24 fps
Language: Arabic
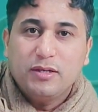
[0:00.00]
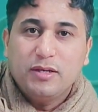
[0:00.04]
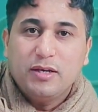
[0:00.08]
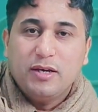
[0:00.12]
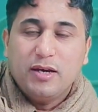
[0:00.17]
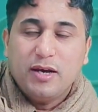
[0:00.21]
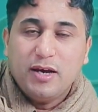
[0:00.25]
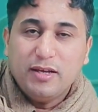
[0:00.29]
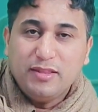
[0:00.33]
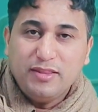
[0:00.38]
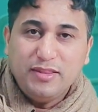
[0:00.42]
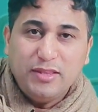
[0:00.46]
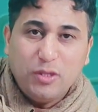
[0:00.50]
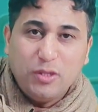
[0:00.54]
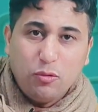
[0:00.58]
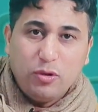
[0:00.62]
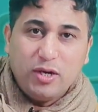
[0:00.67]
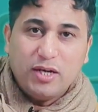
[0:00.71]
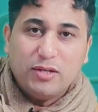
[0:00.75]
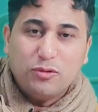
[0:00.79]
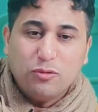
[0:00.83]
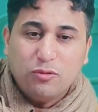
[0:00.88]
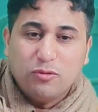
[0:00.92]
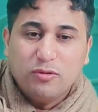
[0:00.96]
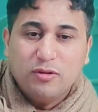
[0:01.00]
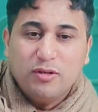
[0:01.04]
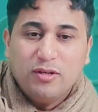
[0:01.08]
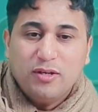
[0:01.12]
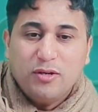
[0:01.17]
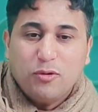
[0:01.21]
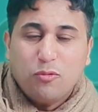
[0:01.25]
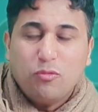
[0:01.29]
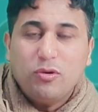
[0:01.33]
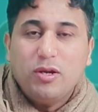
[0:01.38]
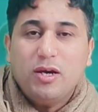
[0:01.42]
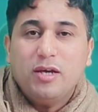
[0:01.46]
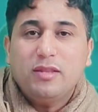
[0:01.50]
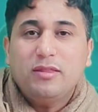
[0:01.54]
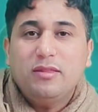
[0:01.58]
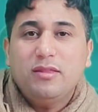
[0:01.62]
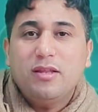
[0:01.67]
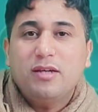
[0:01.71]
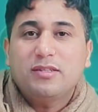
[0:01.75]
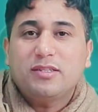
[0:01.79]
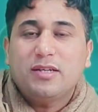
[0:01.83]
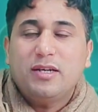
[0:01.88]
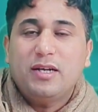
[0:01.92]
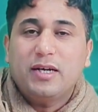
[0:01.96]
هاد النوع هادو ولا هاد
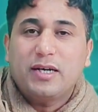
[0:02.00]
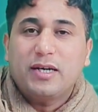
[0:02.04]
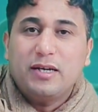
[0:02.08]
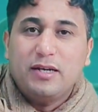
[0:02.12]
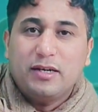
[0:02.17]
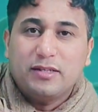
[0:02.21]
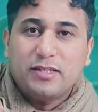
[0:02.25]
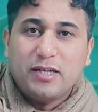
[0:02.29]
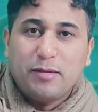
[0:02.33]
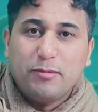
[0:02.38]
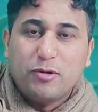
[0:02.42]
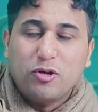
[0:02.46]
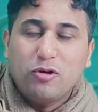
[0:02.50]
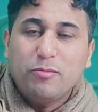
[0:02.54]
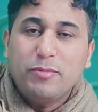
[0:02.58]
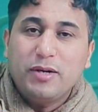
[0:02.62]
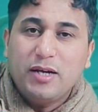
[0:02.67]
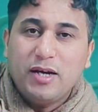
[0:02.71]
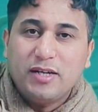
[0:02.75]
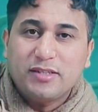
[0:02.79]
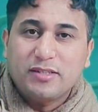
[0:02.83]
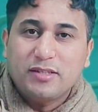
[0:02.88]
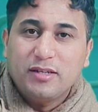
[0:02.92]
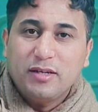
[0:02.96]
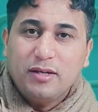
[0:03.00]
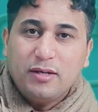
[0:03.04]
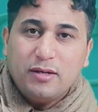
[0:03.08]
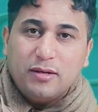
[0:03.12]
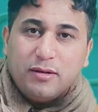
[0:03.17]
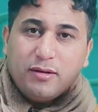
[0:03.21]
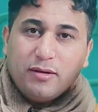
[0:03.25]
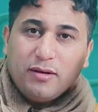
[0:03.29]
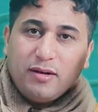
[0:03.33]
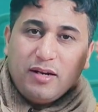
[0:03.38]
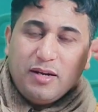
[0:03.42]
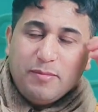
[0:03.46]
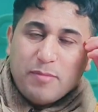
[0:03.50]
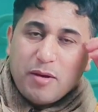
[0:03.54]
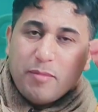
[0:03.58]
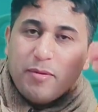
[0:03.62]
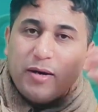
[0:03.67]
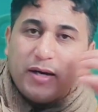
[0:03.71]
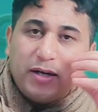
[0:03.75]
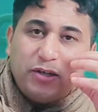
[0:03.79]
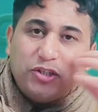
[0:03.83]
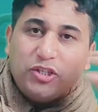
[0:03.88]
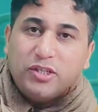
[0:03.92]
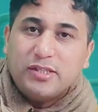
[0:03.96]
الناس انا كنعتبرهم ناس اللي ما
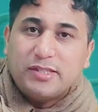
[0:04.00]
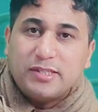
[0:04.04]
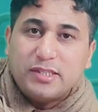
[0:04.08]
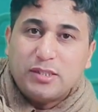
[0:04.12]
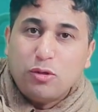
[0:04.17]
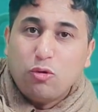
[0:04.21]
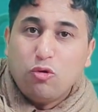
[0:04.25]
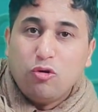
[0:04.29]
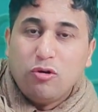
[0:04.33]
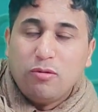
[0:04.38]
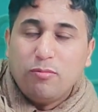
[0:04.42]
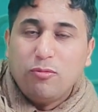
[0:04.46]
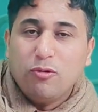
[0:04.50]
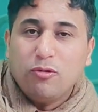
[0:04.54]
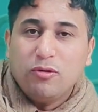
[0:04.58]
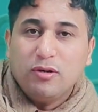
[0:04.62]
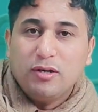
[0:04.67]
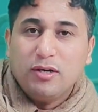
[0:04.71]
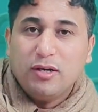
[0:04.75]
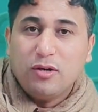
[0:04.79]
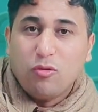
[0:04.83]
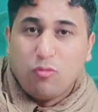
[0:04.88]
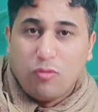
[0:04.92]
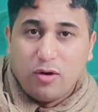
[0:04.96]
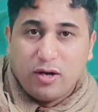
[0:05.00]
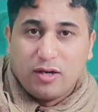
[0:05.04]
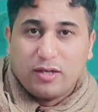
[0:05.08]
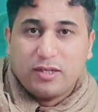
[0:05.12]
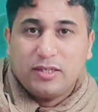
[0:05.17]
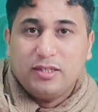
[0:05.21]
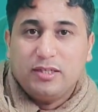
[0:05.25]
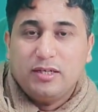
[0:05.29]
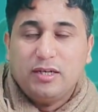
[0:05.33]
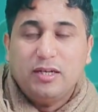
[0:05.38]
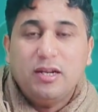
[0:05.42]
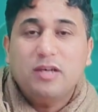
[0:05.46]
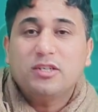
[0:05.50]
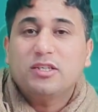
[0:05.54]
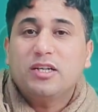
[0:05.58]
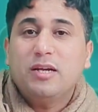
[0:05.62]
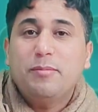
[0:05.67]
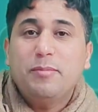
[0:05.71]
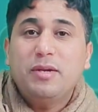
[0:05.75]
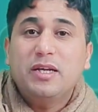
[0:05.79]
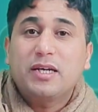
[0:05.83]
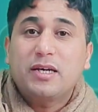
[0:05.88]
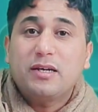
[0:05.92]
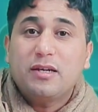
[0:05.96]
باغينش يستوعبوا الواقع علاش انا
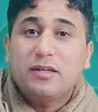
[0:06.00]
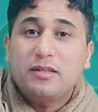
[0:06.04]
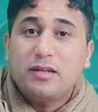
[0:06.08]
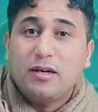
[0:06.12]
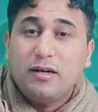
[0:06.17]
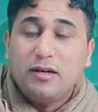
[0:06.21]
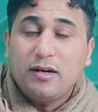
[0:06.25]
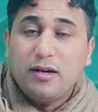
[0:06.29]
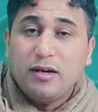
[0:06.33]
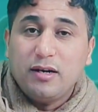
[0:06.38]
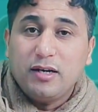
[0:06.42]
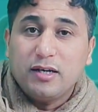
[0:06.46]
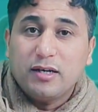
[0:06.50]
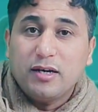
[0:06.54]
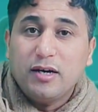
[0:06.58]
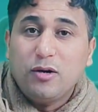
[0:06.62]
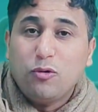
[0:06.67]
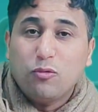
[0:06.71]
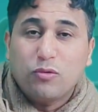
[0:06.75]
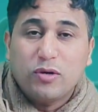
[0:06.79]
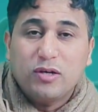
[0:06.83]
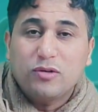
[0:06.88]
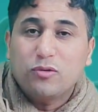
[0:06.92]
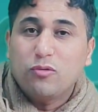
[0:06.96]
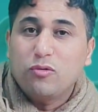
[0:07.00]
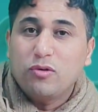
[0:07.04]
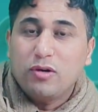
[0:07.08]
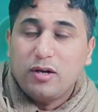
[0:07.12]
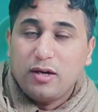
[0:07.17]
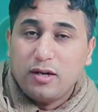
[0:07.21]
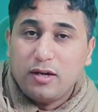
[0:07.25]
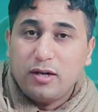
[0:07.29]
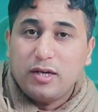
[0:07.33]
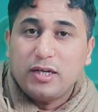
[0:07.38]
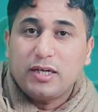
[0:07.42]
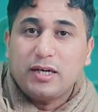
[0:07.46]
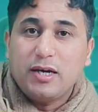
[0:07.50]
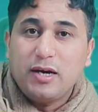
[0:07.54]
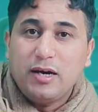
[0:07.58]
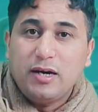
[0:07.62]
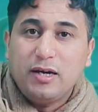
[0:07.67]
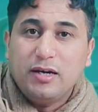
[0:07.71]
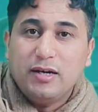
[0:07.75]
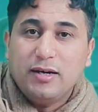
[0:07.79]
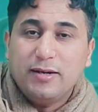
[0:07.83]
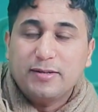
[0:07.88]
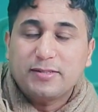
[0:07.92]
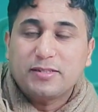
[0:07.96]
ملي كنهضر على اللقاح وكنقول
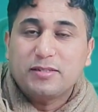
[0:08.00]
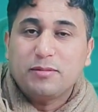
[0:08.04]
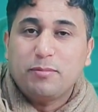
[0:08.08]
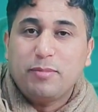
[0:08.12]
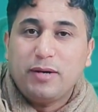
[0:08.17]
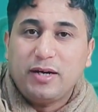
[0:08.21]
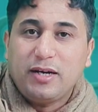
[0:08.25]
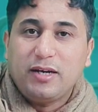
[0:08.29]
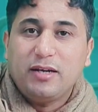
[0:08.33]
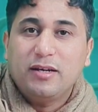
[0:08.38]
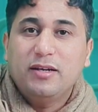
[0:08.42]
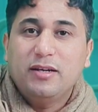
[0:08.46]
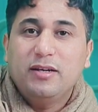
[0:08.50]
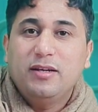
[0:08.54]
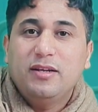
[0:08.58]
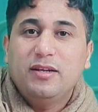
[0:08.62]
اللقاح اصبح